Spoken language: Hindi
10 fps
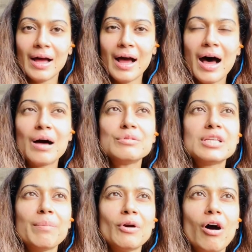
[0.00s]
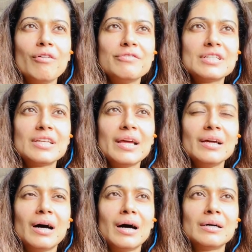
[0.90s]
हम सबको ऑब्वियसली
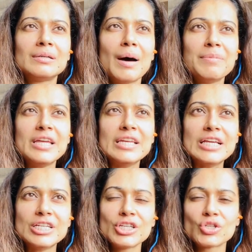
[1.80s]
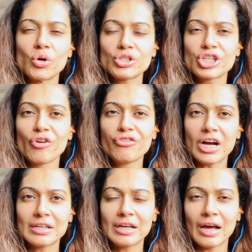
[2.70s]
अपनी निजी सोच
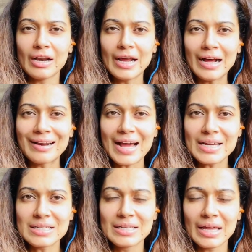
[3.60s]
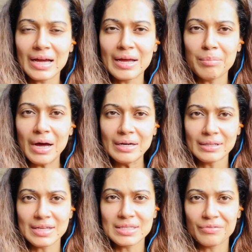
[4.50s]
व्यक्त करने का राइट right दिया है भारत
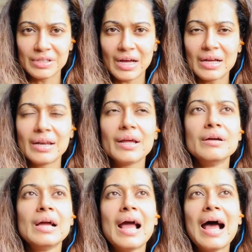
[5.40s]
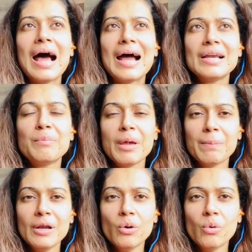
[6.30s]
के संविधान ने एंड
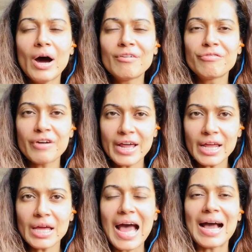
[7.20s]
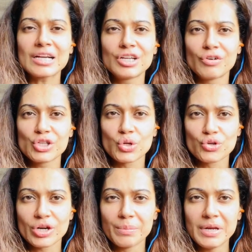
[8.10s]
पीपल हु आर वेरी एक्टिव ऑन
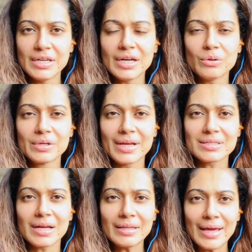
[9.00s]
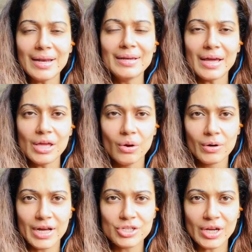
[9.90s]
सोशल मीडिया उनके साथ ये नहीं
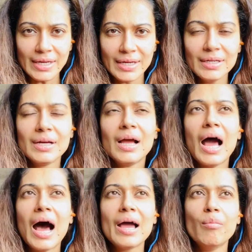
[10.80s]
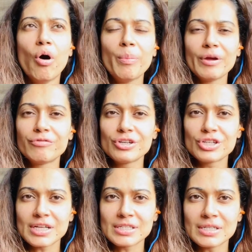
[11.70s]
होना चाहिए आई एम होपिंग फॉर
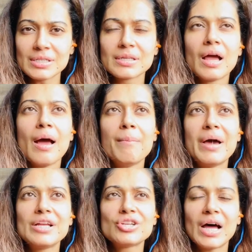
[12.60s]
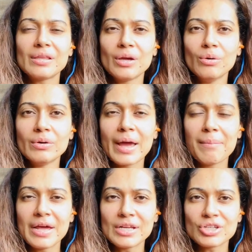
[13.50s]
जस्टिस मैं चाहती हूँ कि
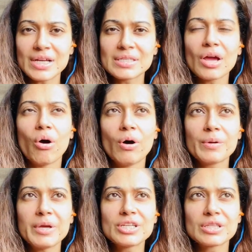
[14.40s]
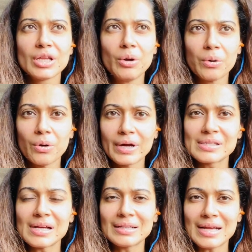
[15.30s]
मेरे जैसे और भी जितने लोगों के
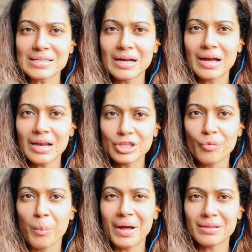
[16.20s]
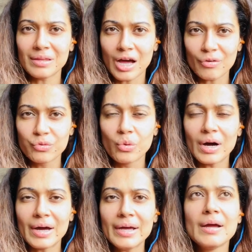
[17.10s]
साथ ऐसा गलत बर्ताव
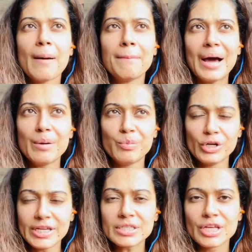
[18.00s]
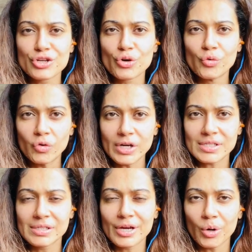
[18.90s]
हुआ है बाय पुलिस दे शुड
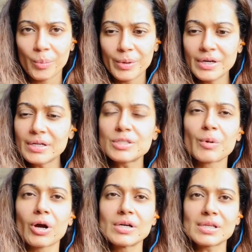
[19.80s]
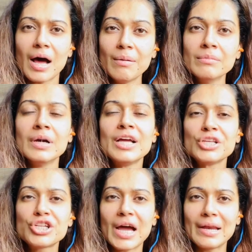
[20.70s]
वॉइस देयर ओपिनियंस बिकॉज हम
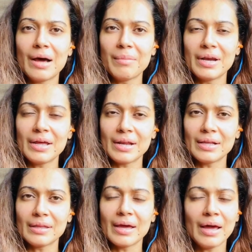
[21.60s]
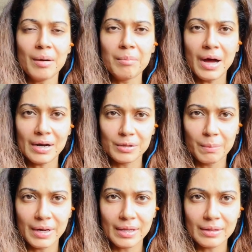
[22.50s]
चाइना में नहीं रहते हैं हम भारत
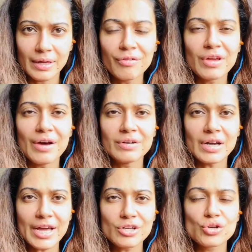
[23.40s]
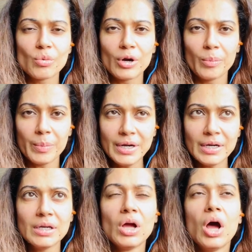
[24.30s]
में रहते हैं वी हैव अ राइट टू आर
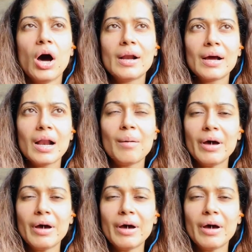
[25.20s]
ओपिनियन और अगर हमारी